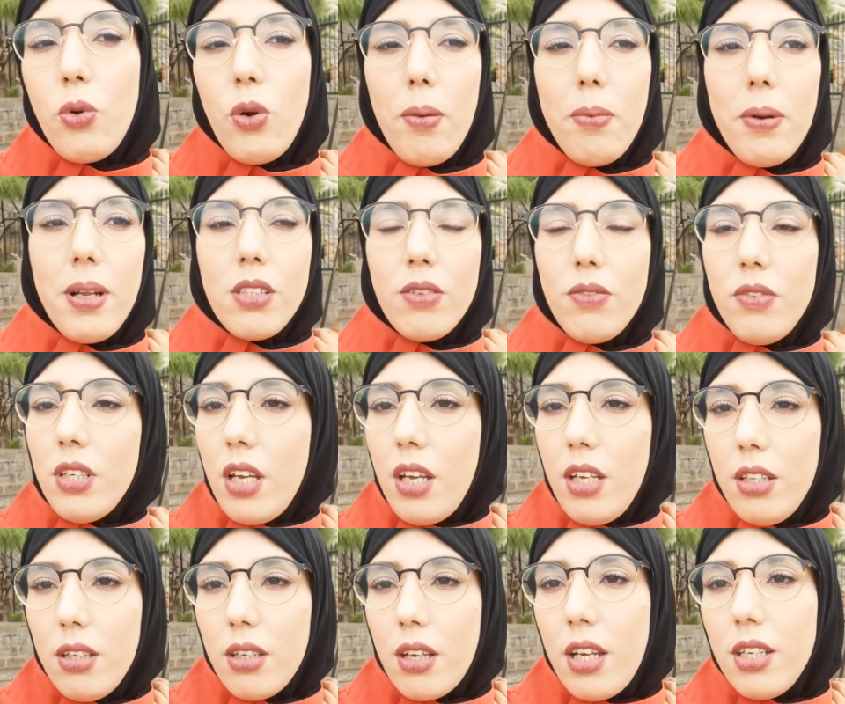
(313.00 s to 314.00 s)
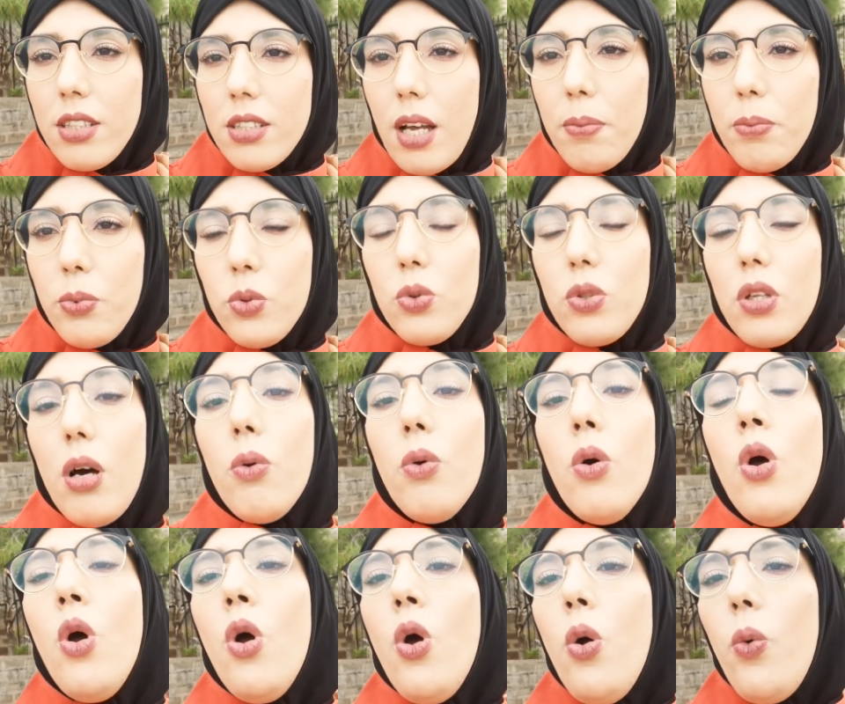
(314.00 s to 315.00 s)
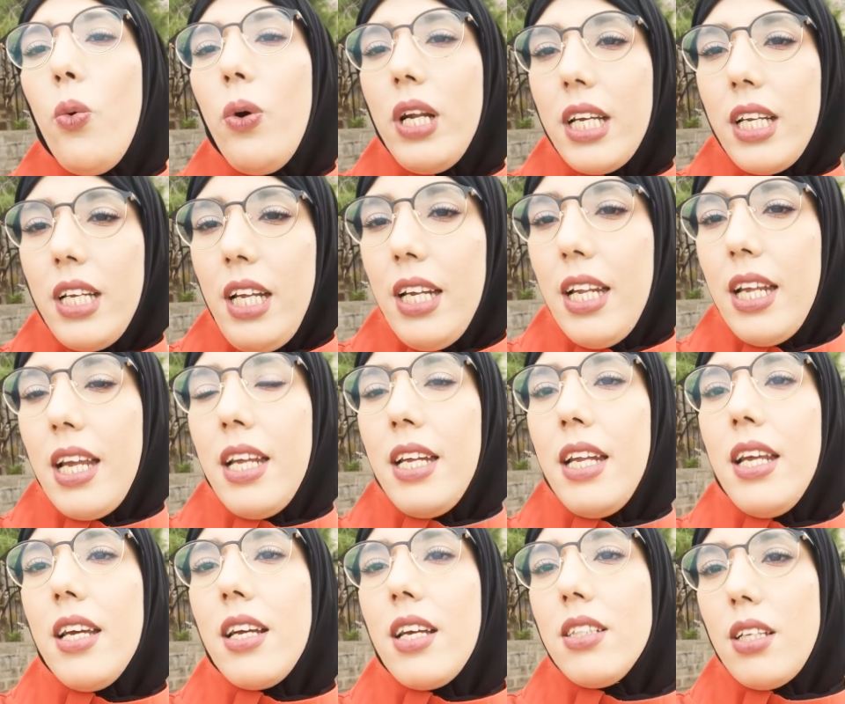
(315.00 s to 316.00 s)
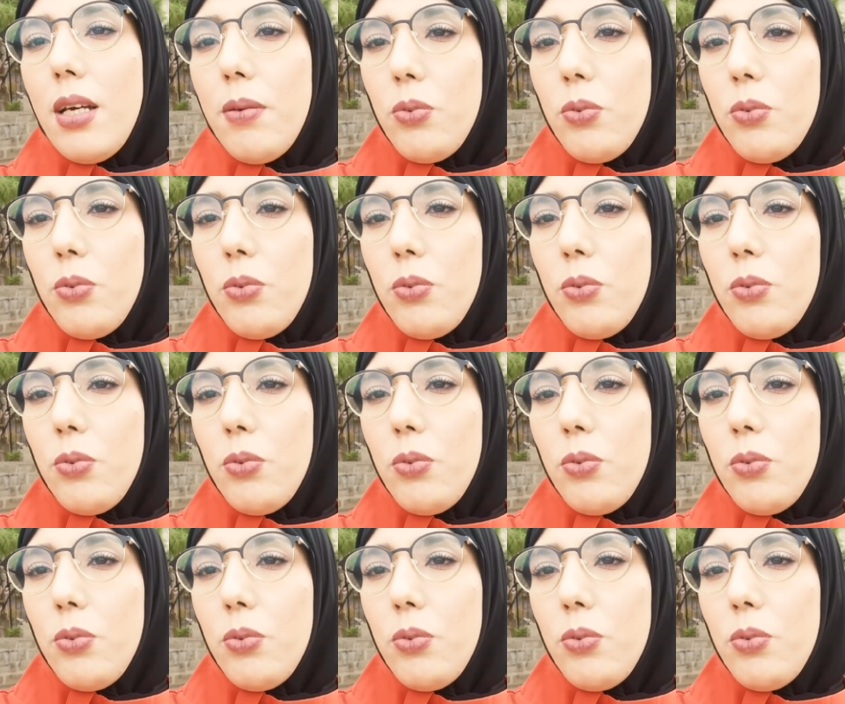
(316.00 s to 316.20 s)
كل بلاصه فين كيتابونتاو ولكن حنايا هنايا كنت